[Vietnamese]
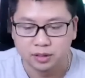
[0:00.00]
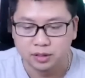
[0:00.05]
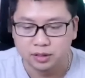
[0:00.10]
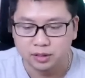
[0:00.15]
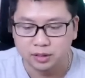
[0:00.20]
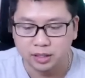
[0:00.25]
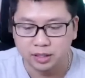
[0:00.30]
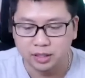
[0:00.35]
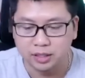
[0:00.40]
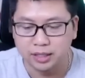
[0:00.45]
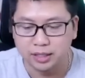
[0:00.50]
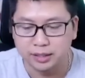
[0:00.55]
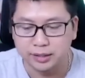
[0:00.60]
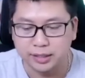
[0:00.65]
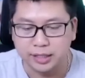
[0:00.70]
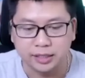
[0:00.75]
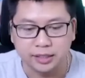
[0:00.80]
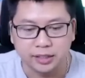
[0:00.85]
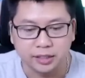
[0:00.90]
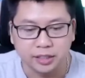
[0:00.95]
đây, lần này
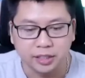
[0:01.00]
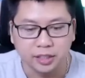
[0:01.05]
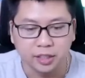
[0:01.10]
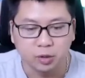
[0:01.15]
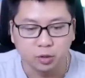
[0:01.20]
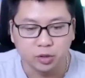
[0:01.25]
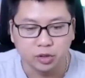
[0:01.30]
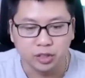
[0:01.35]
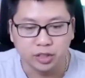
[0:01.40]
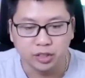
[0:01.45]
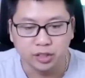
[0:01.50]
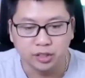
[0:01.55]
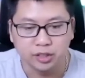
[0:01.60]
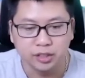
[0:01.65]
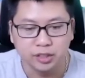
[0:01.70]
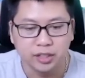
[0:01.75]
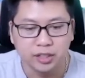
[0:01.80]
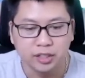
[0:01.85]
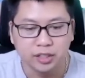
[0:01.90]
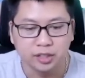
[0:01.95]
thì khí câu chiến
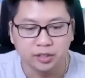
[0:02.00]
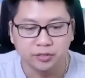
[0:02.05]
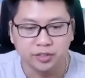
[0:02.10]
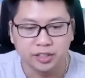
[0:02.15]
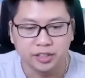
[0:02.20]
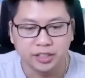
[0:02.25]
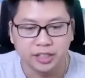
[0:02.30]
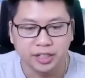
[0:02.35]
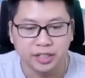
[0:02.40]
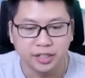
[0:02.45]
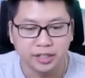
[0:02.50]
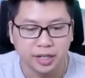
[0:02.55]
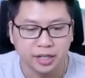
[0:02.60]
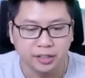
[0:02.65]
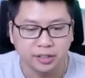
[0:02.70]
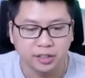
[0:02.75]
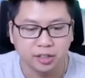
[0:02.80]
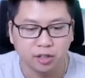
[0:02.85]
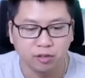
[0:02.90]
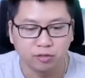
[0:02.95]
đi phía trên đây
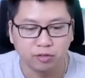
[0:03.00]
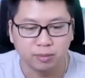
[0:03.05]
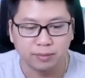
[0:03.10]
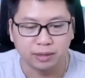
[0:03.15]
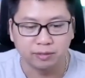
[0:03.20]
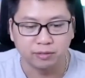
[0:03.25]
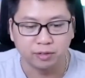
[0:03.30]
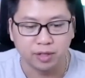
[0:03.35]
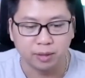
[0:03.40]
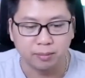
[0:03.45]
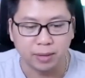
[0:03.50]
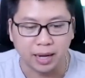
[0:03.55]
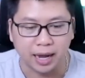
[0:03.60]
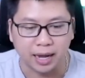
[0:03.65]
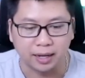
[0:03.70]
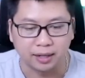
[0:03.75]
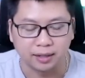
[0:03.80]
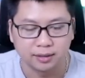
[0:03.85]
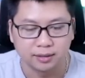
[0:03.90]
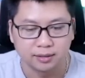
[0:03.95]
chứ không phải bắt vào đại bàng
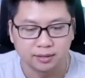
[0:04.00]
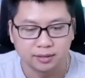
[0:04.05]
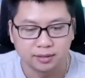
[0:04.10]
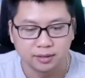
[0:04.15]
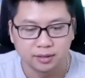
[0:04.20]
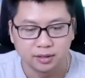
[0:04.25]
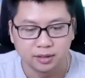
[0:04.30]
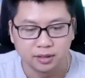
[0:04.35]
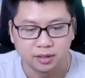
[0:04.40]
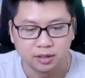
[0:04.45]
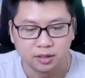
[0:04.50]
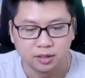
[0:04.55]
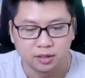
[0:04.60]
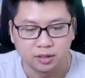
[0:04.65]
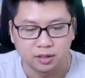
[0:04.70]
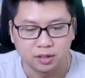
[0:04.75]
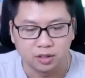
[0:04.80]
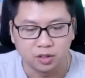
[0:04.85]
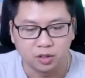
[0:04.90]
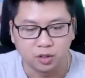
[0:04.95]

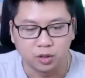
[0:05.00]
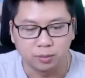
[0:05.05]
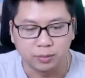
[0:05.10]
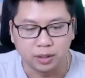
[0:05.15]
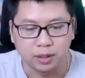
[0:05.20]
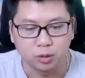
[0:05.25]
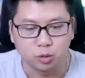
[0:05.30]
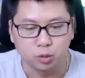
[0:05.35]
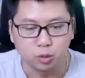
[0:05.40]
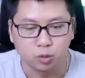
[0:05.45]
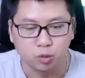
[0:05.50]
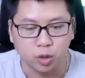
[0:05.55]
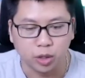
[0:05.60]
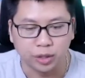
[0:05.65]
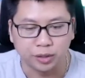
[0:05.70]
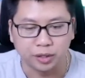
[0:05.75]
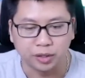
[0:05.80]
rồi bắt đầu tung hoành